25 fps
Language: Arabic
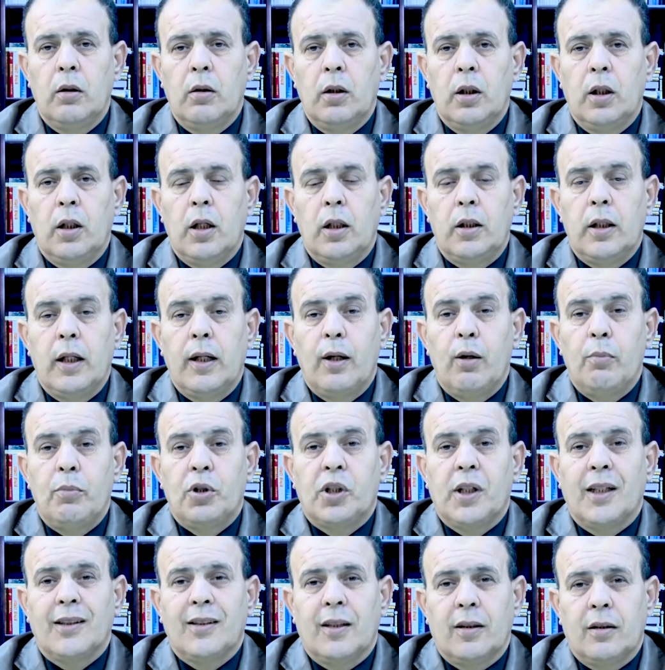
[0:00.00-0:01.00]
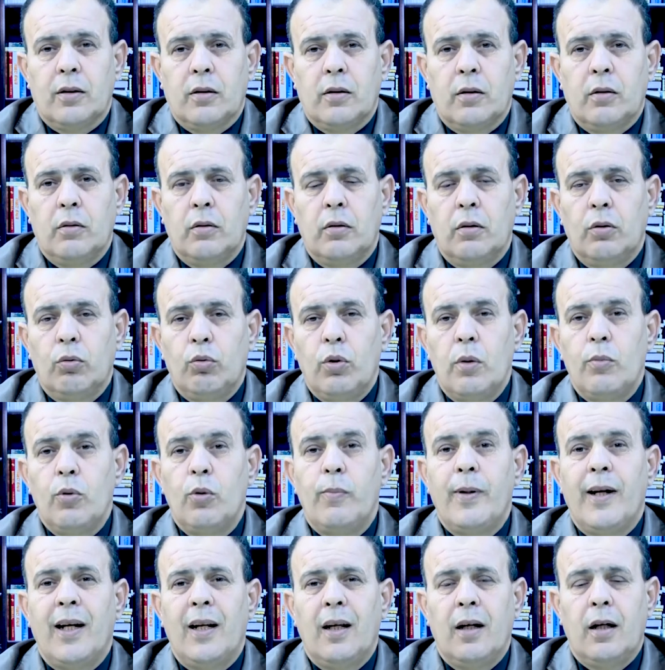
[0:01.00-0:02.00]
كان لهم شطط
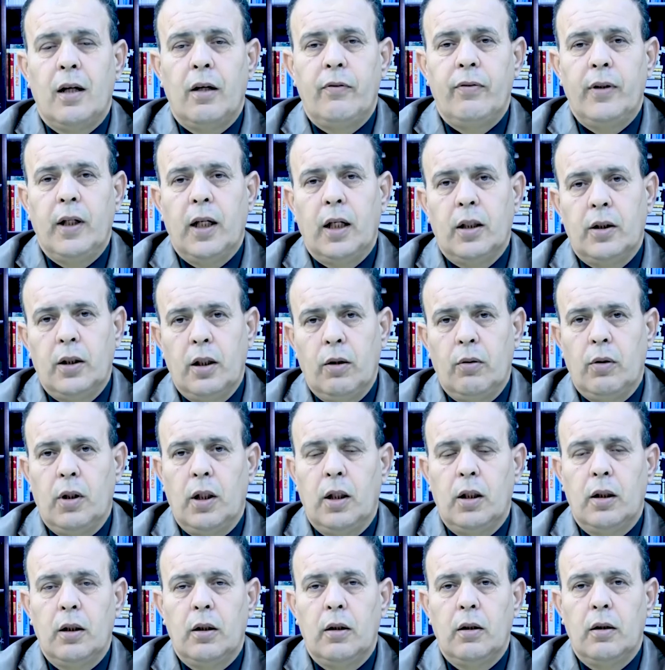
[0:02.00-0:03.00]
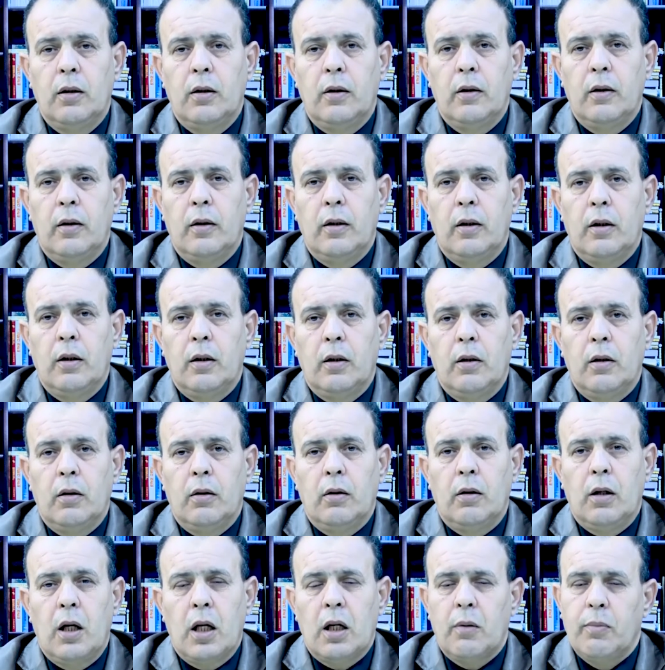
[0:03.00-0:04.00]
ومبالغة في العداوة
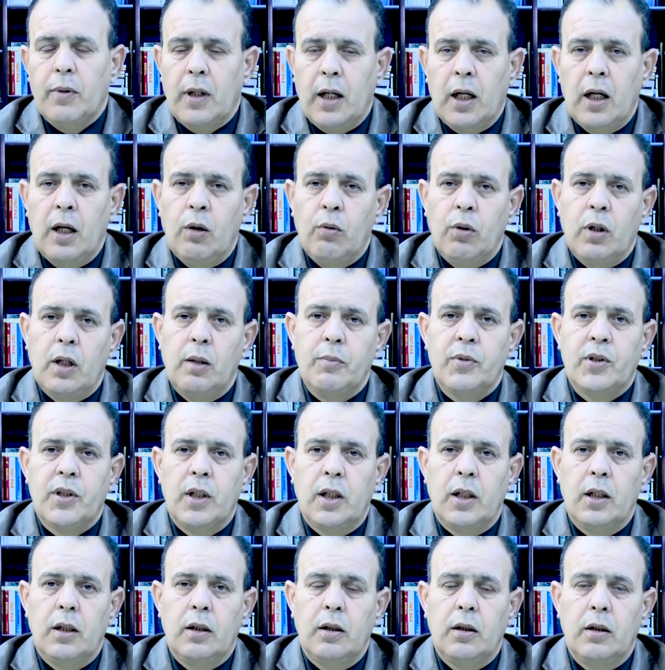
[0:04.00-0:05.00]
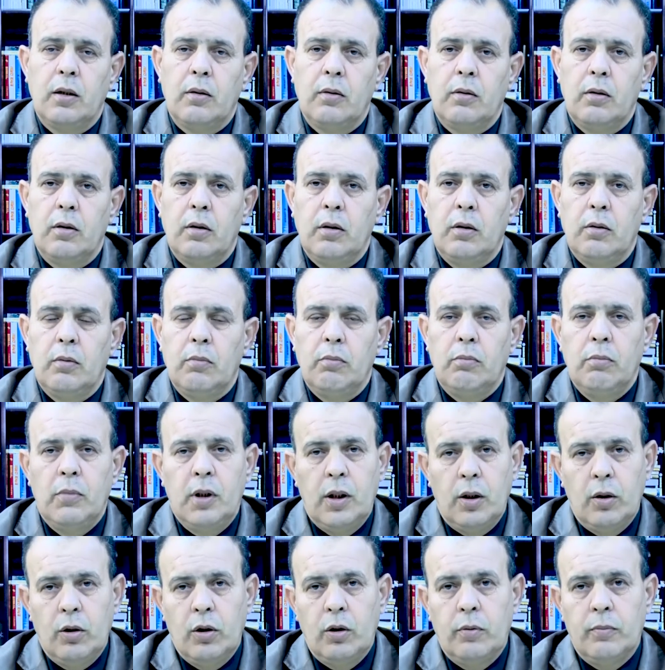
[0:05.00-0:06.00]
أربعة أو خمسة
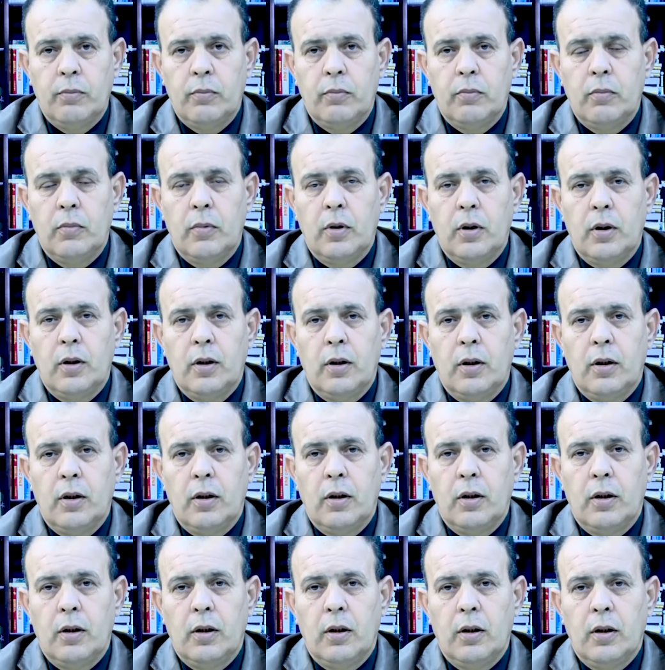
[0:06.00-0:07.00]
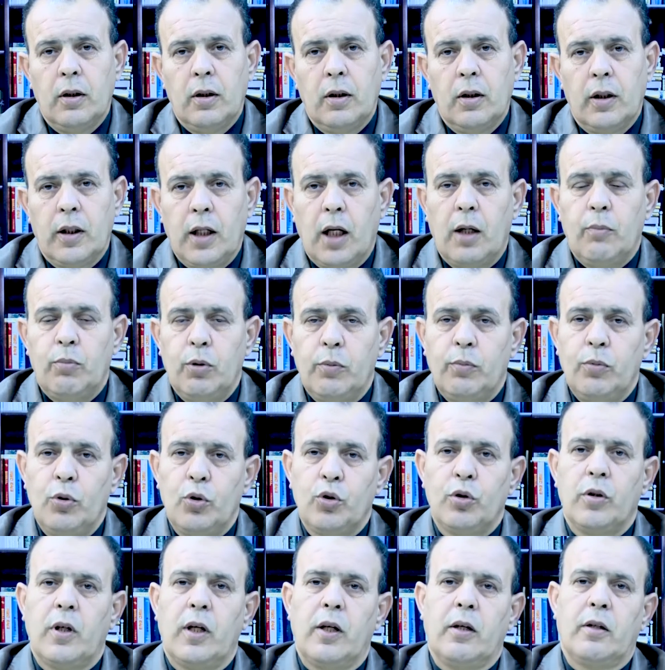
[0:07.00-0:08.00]
منهم كعب بن
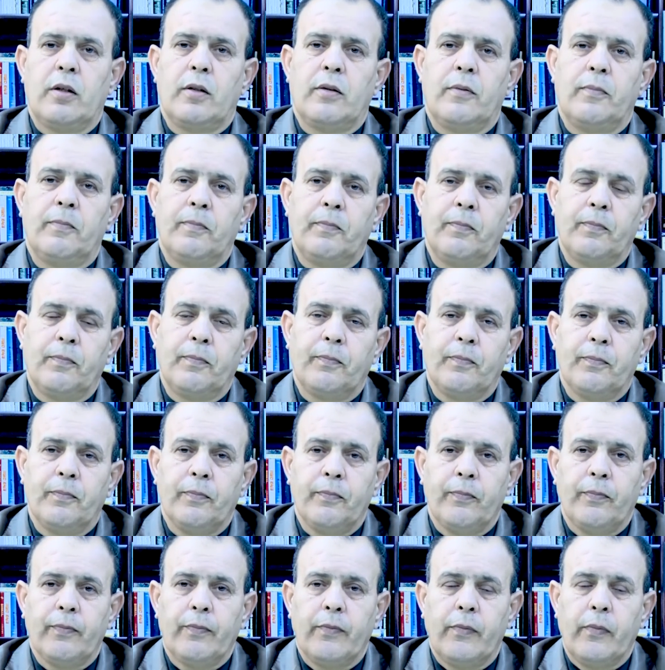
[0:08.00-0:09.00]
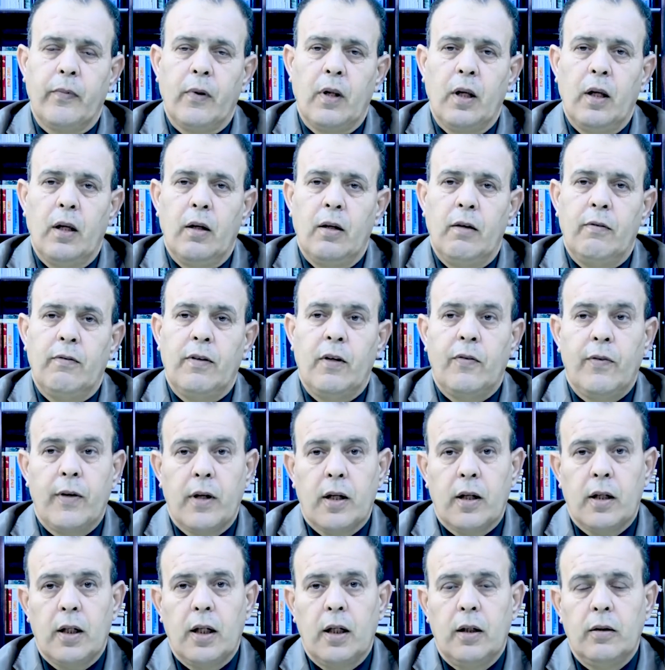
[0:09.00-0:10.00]
زهير
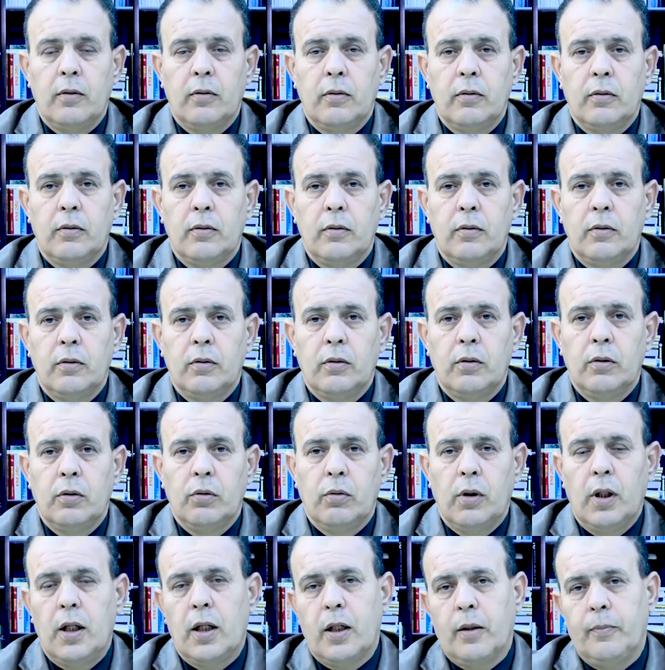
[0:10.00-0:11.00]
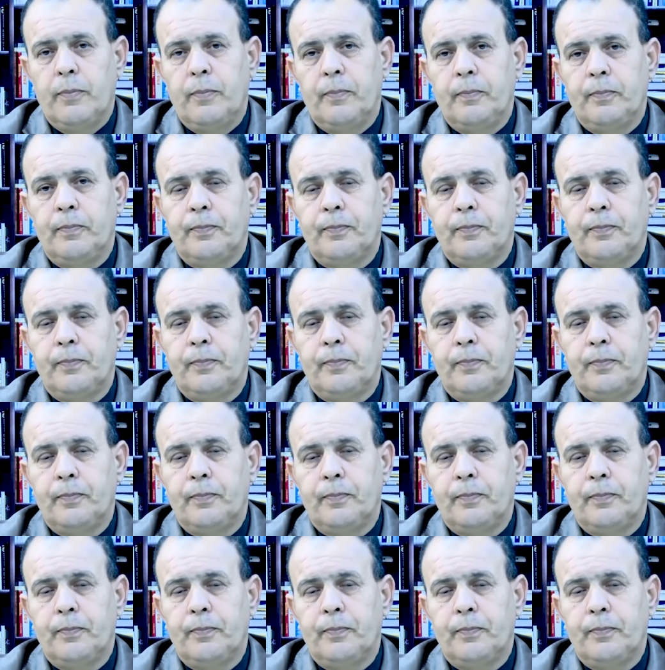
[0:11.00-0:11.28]
ففر وهرب